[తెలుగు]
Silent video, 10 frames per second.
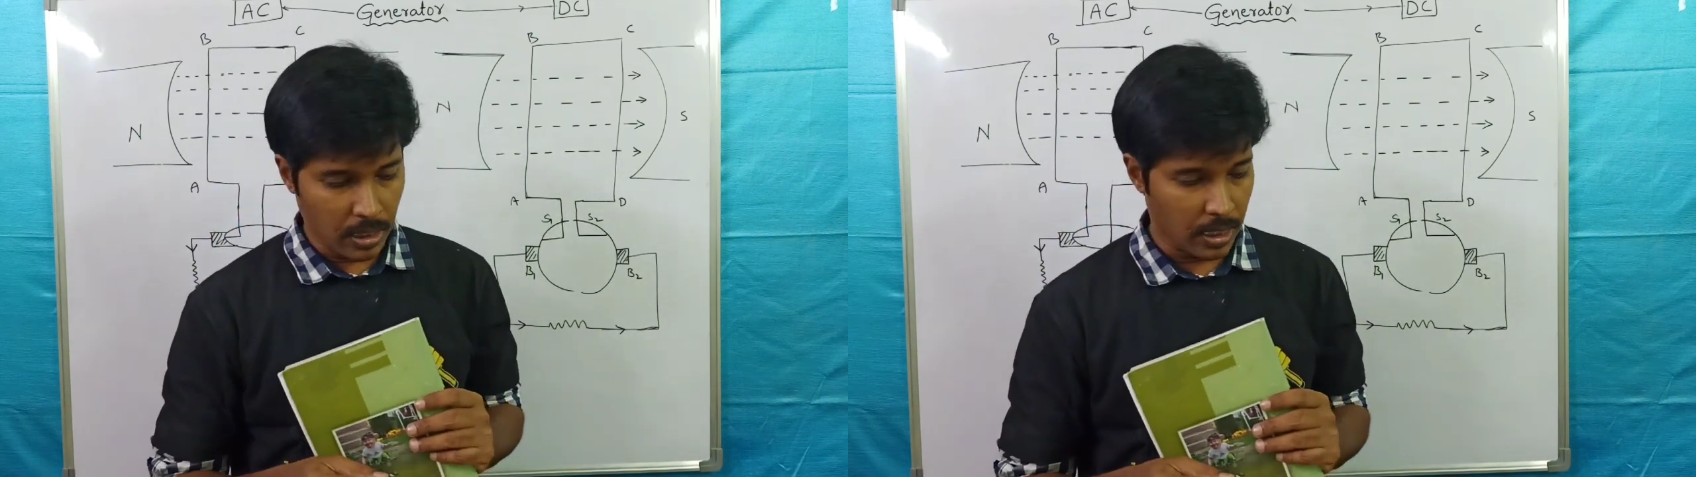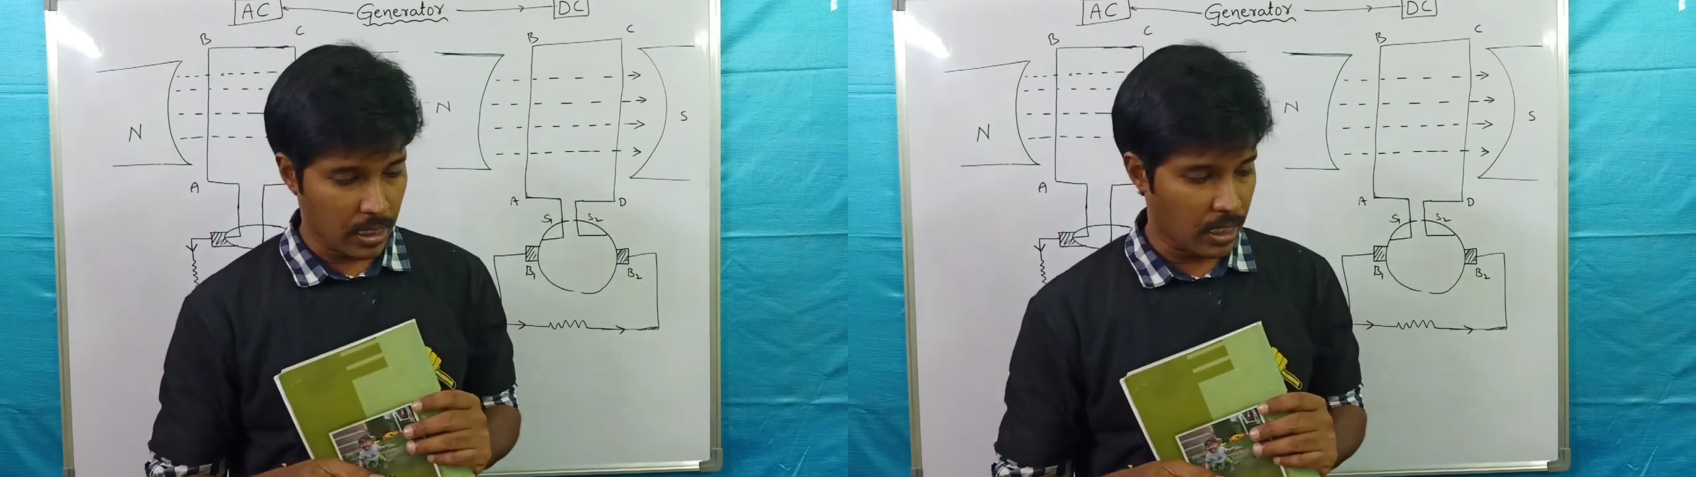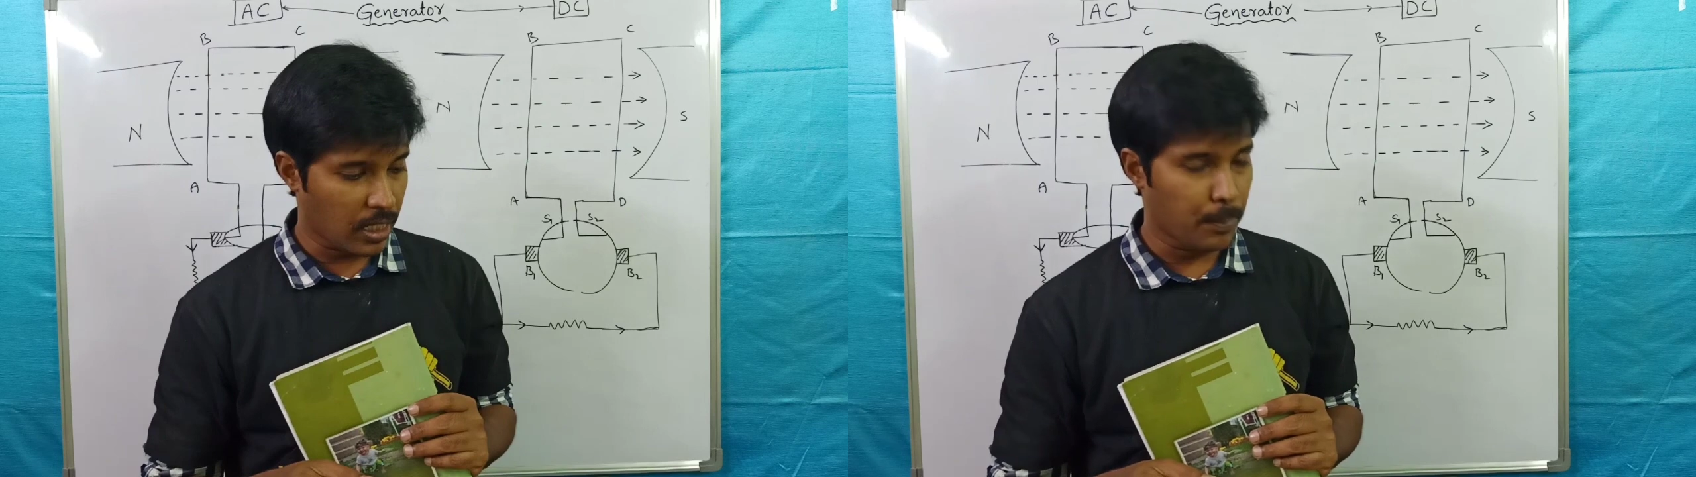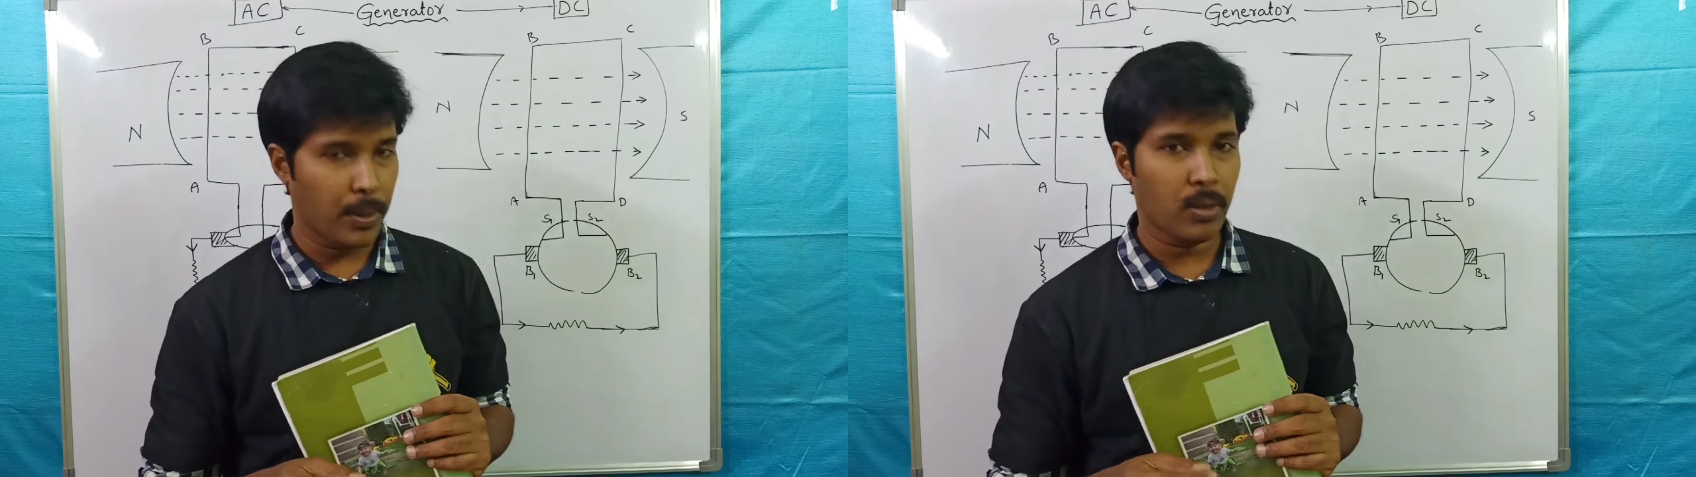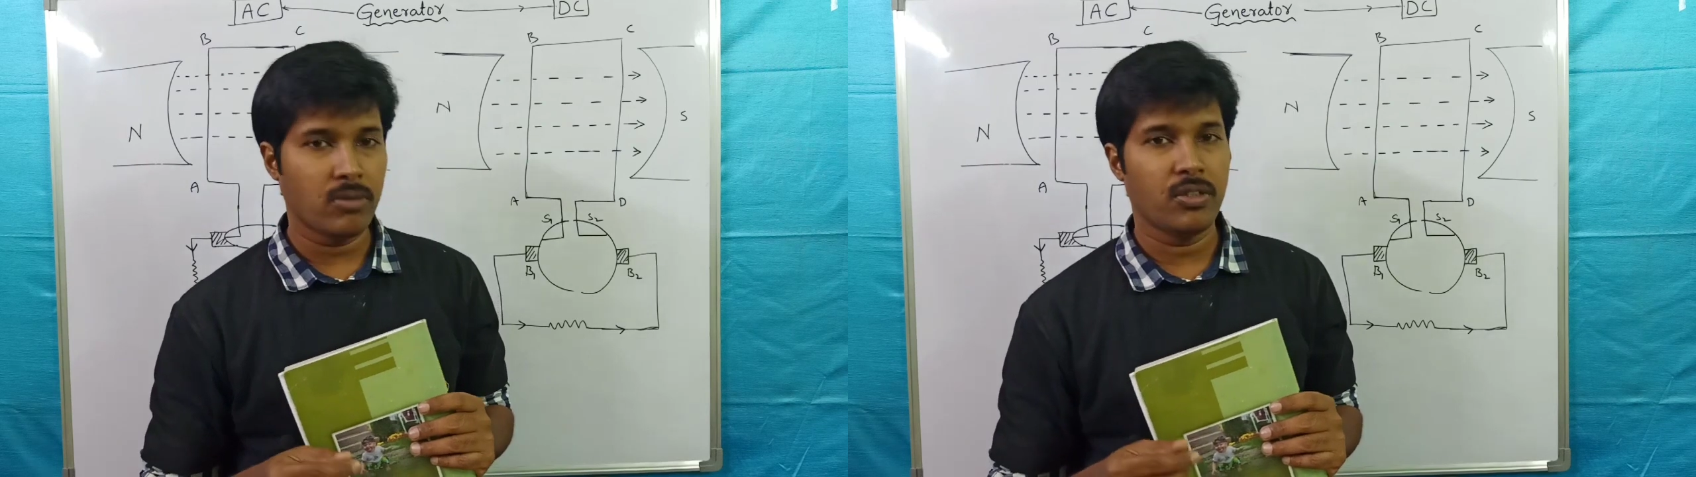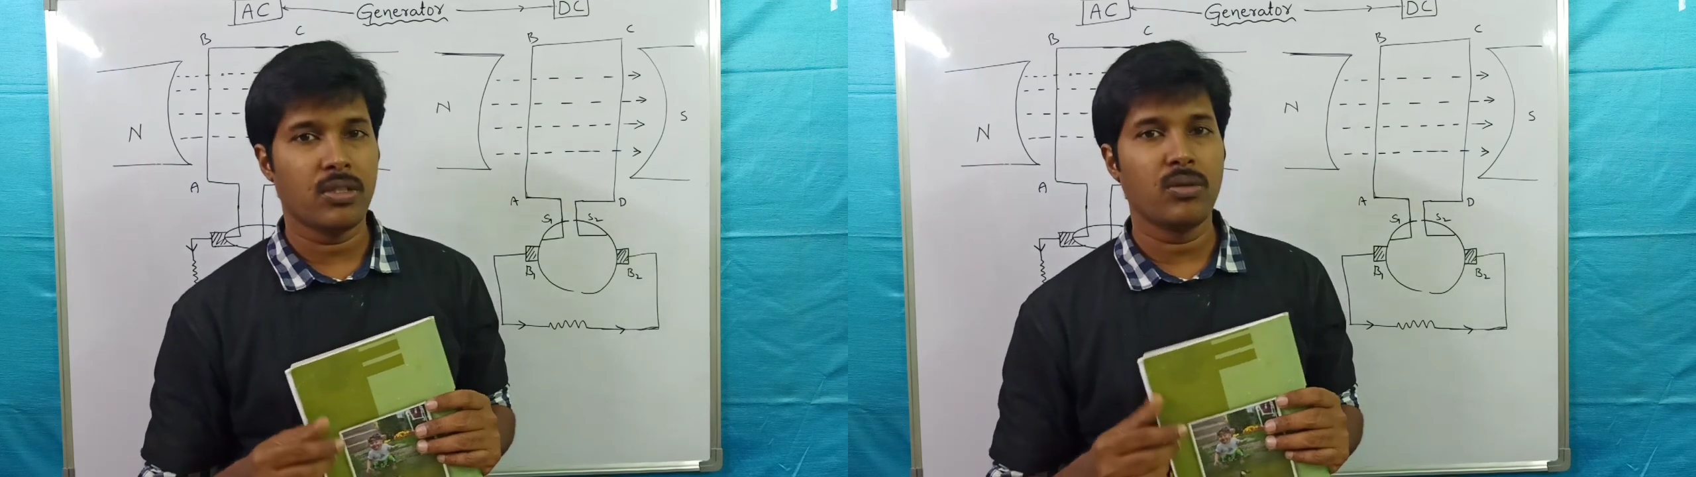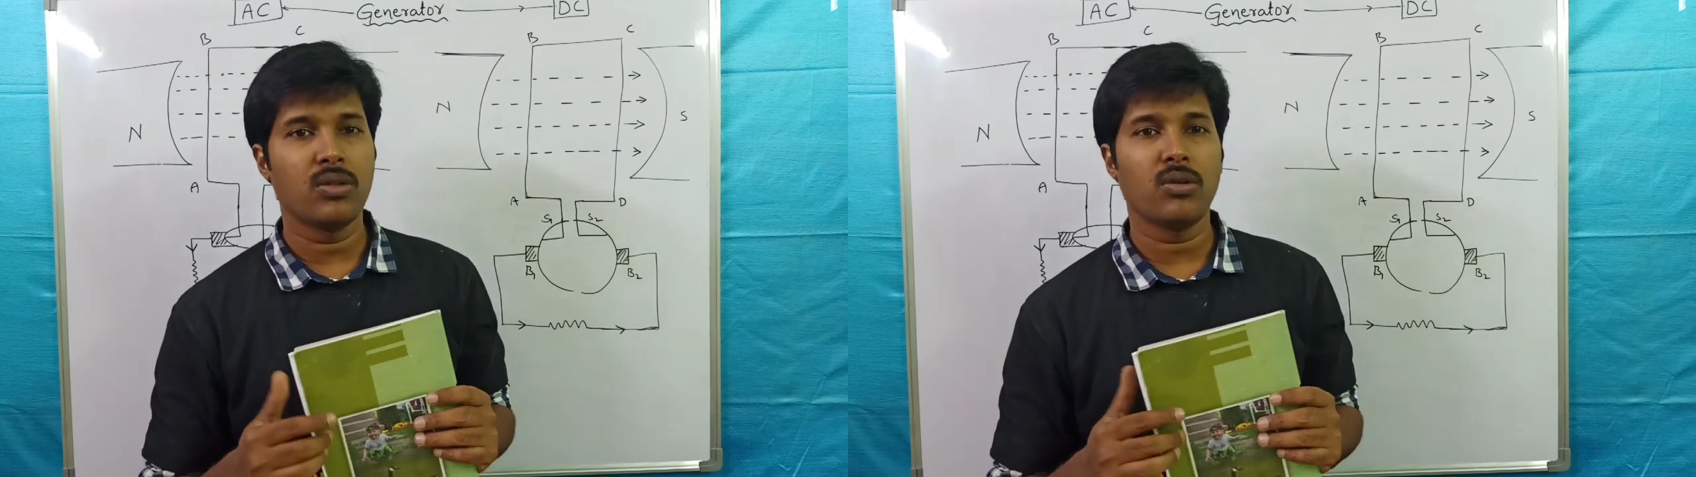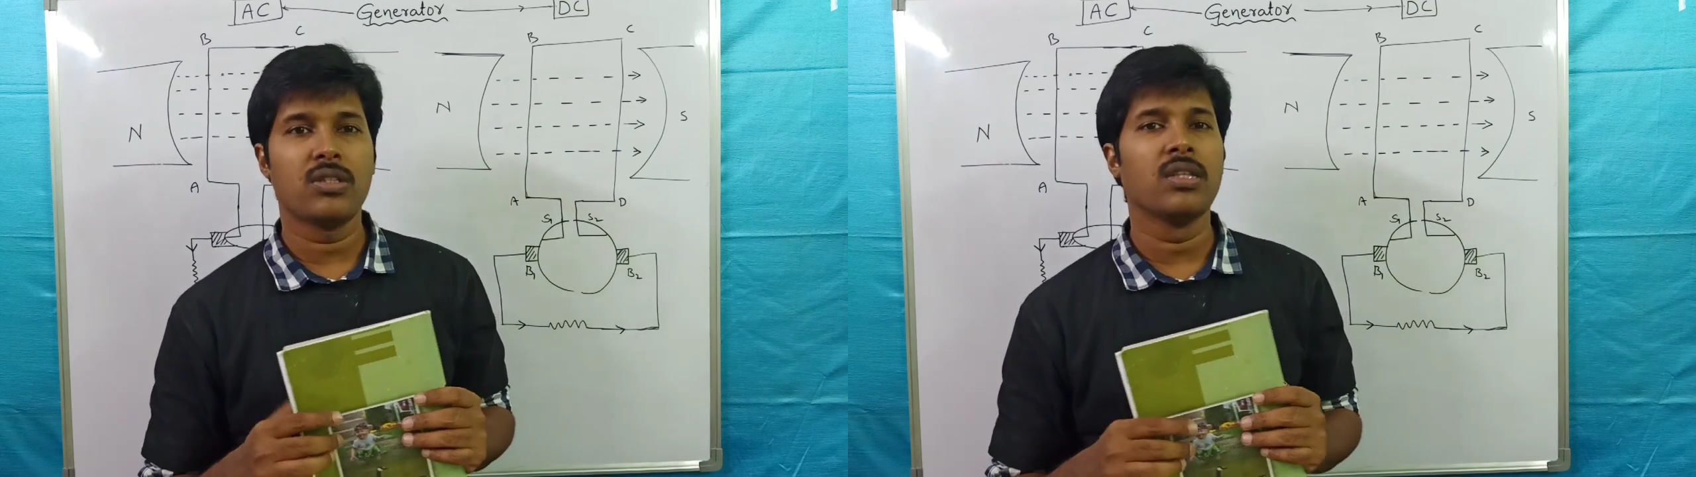ఇక్కడ నాకు ఇప్పుడే ఒక విషయం
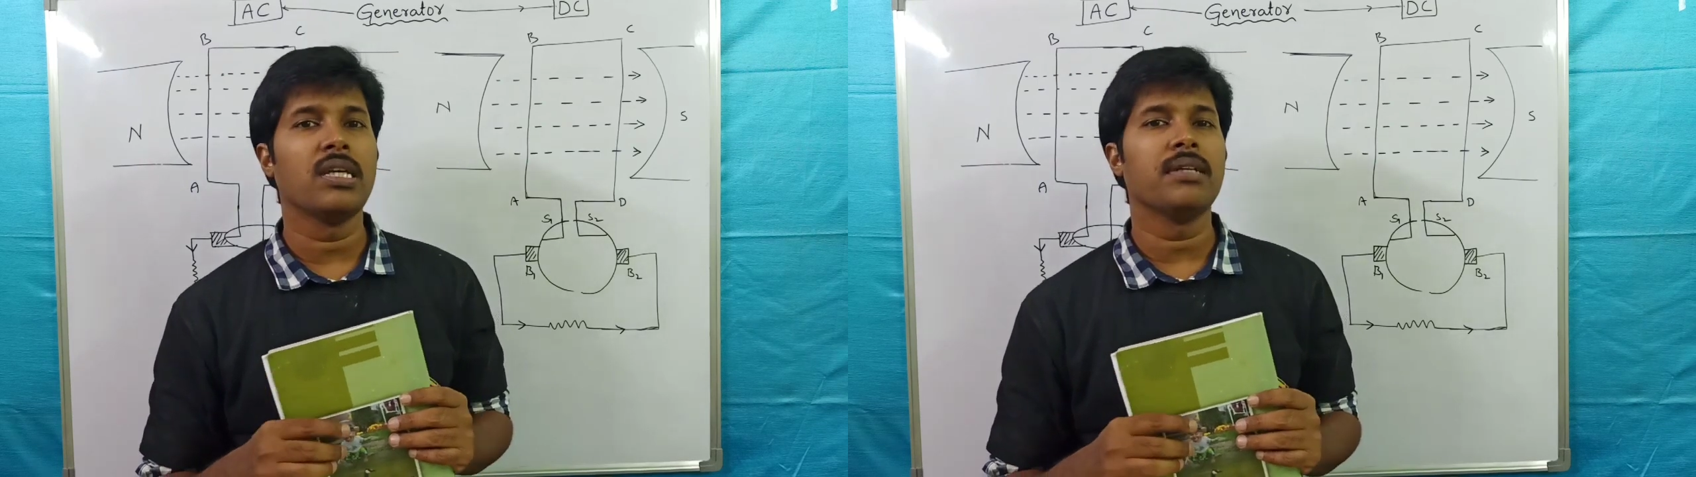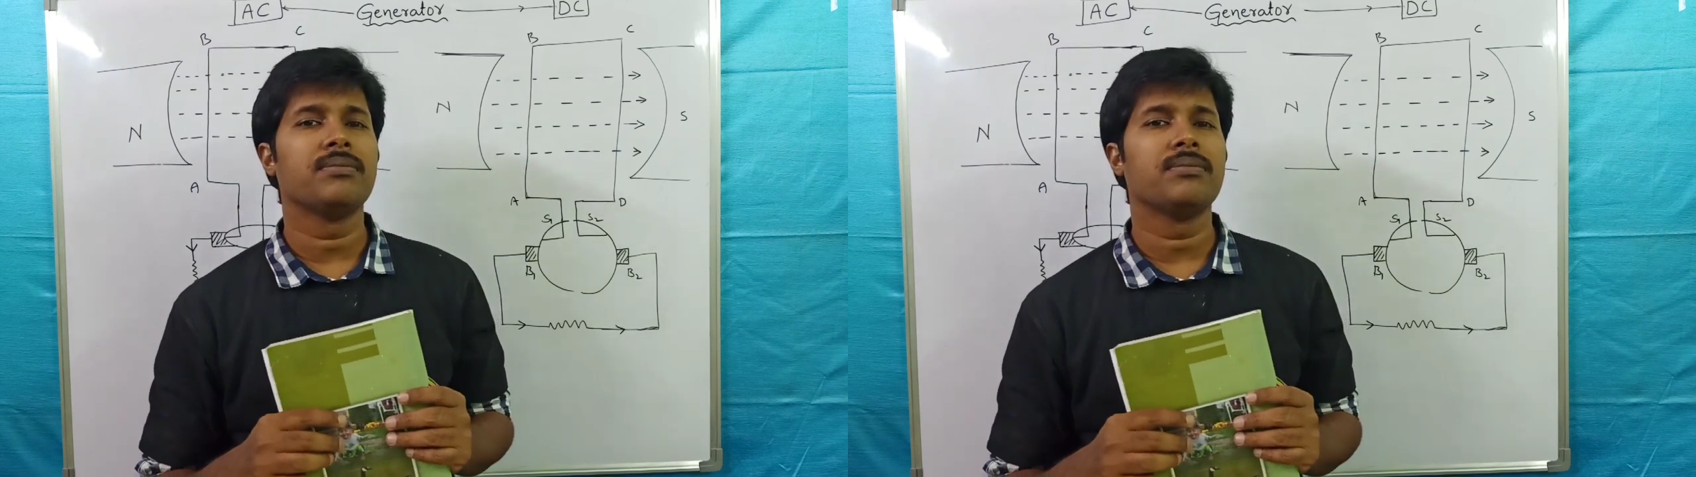గుర్తుకొచ్చింది